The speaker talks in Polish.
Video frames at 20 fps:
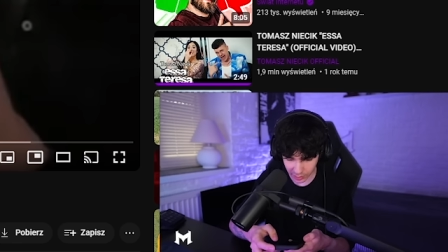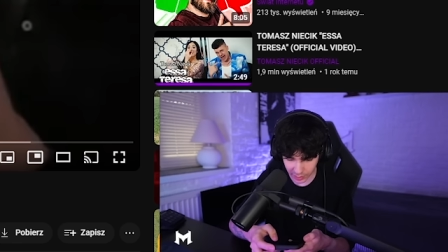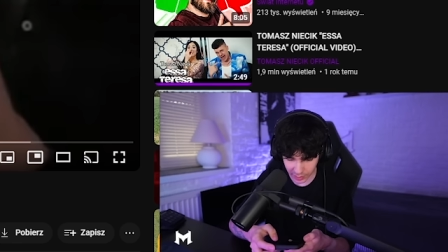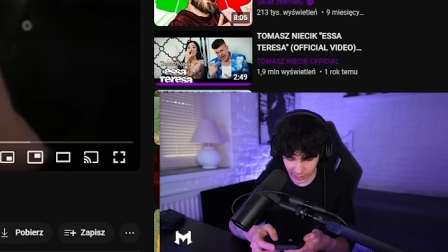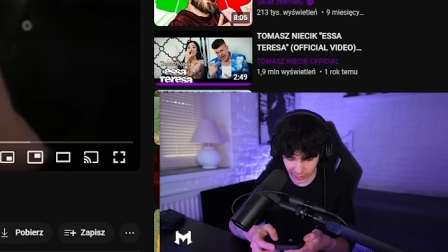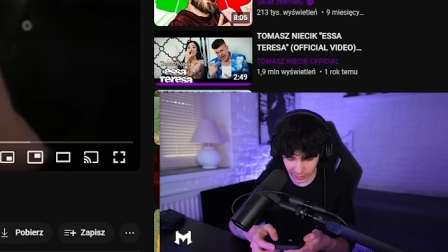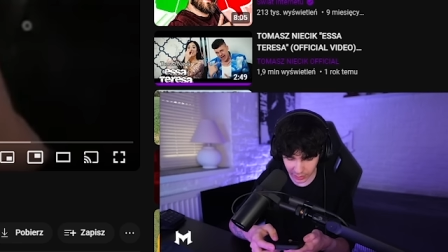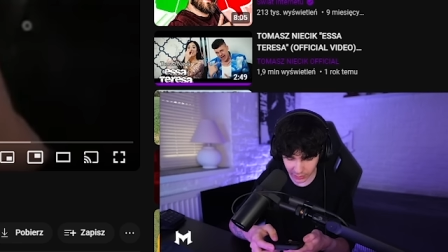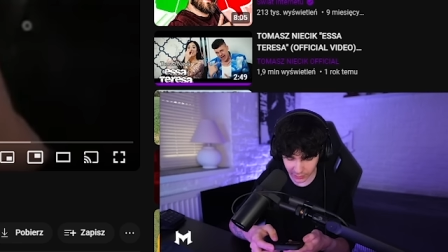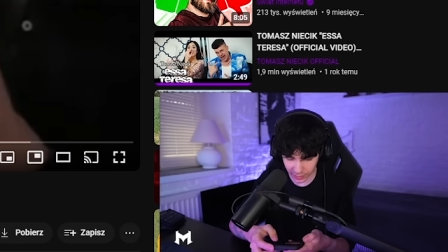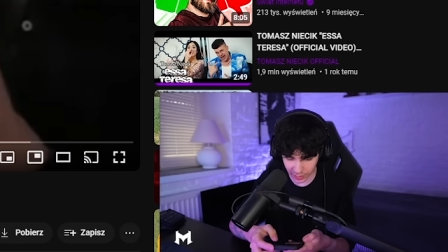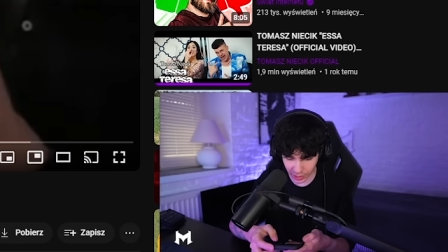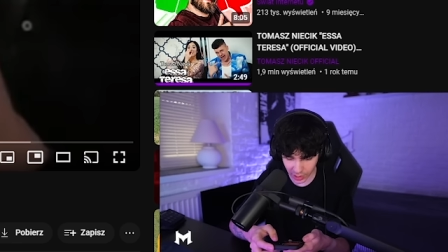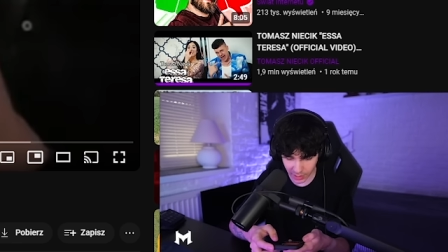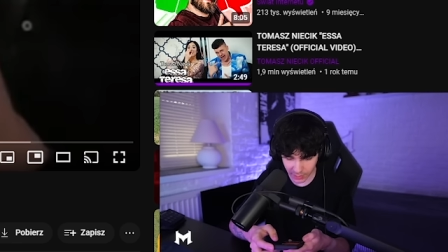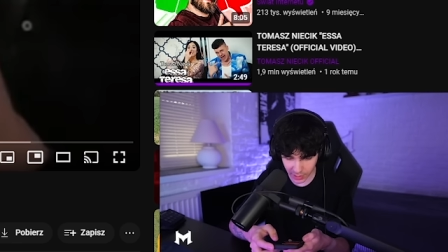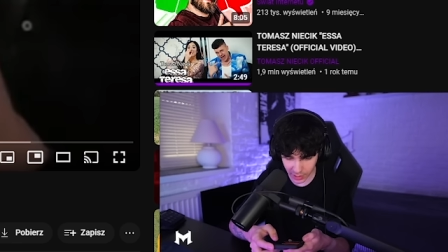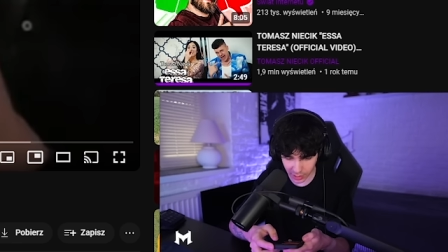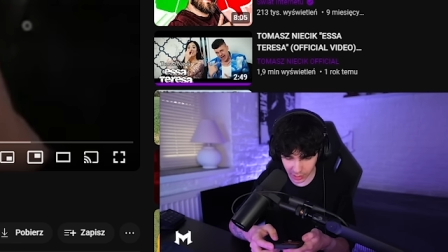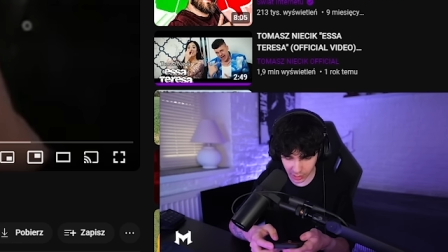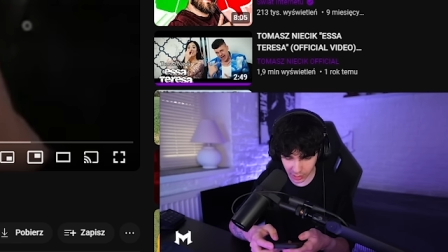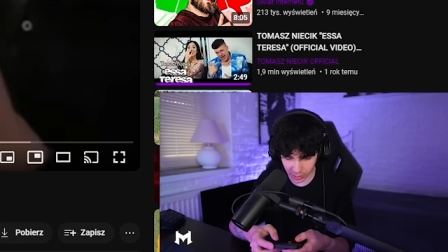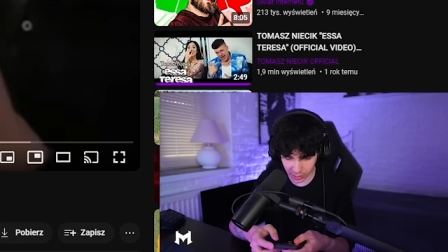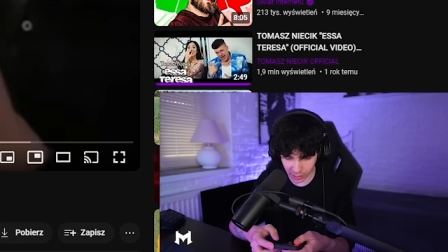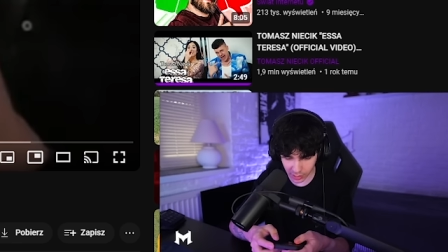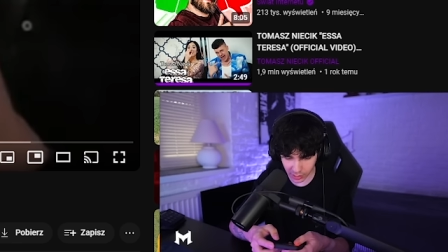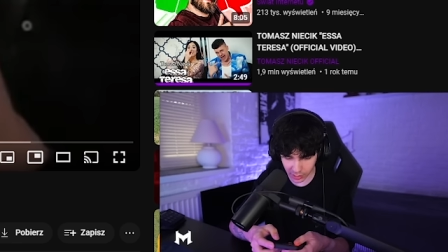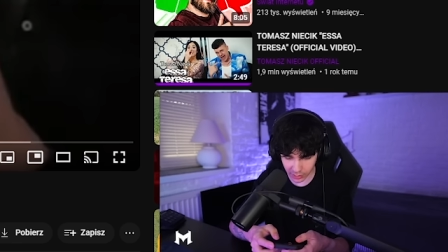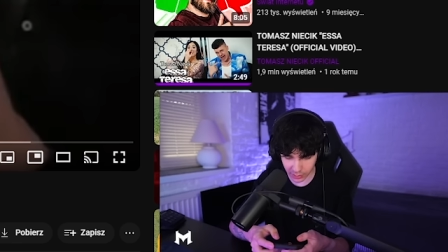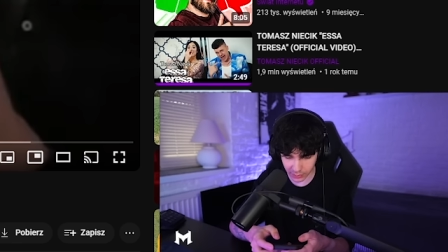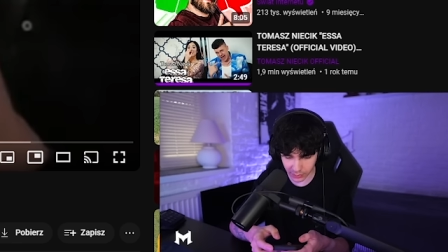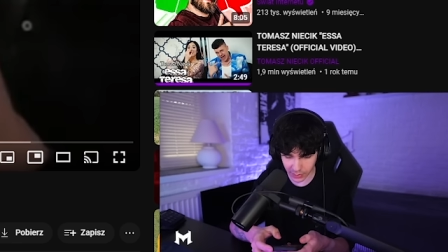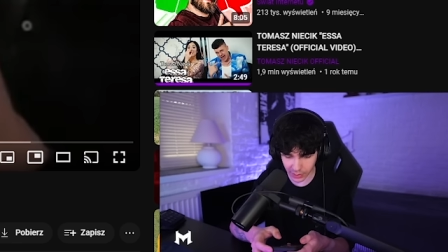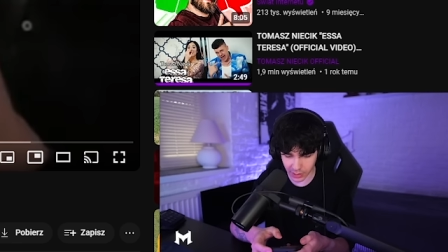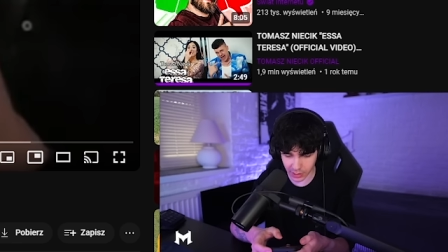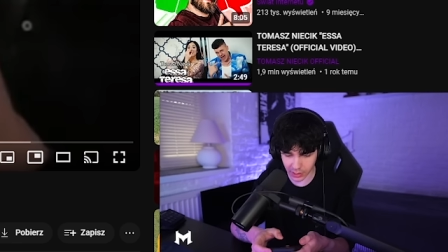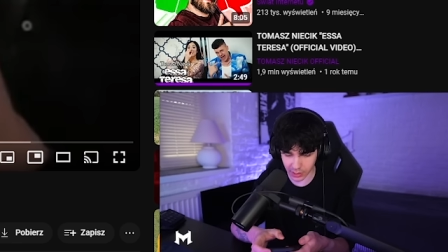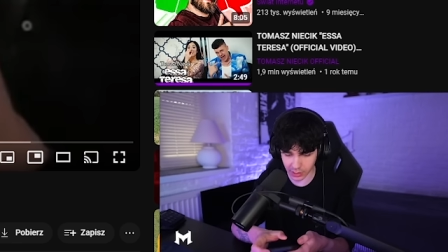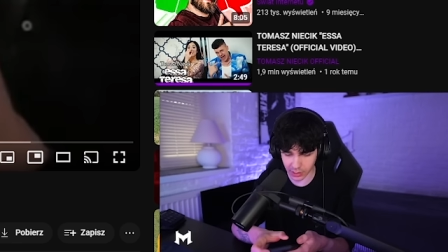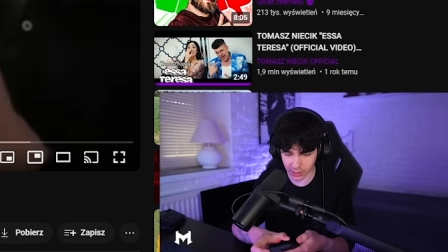ostatnio widziałem jego
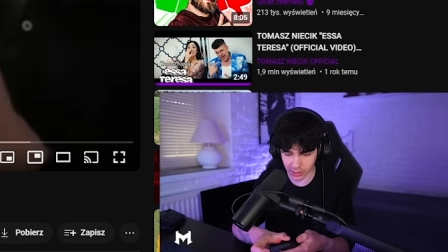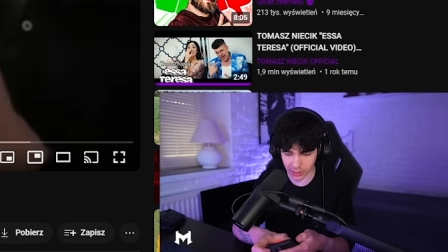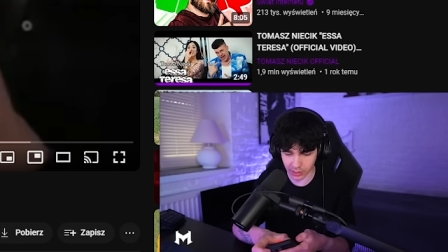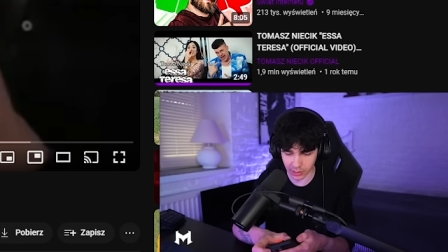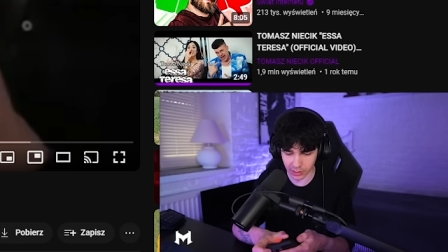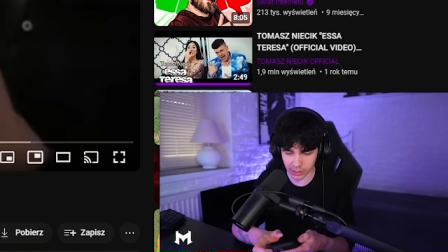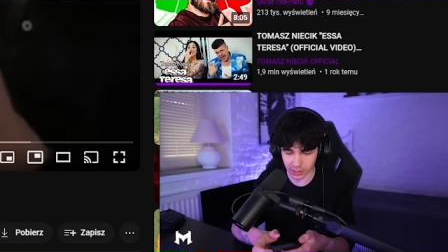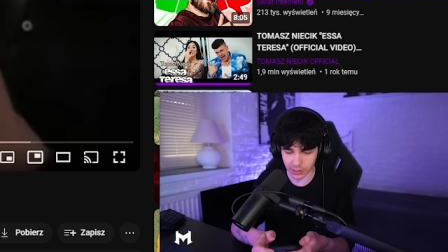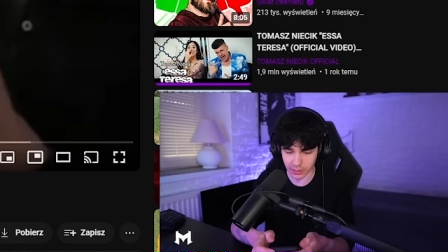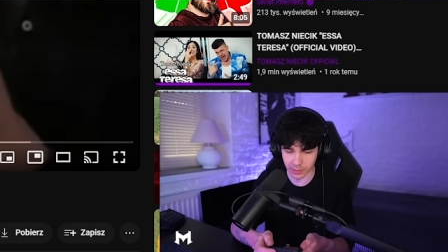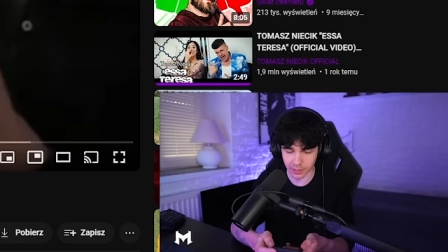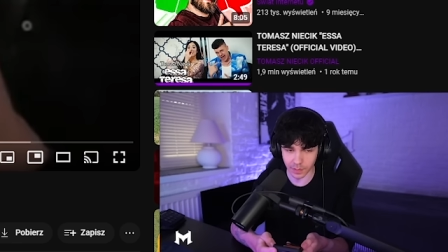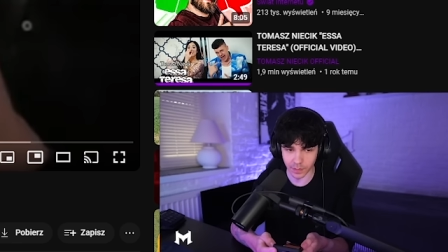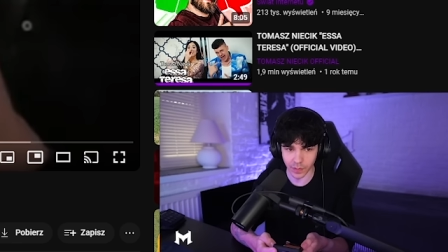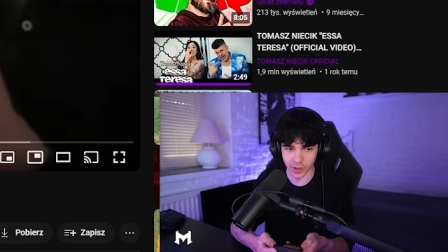yy,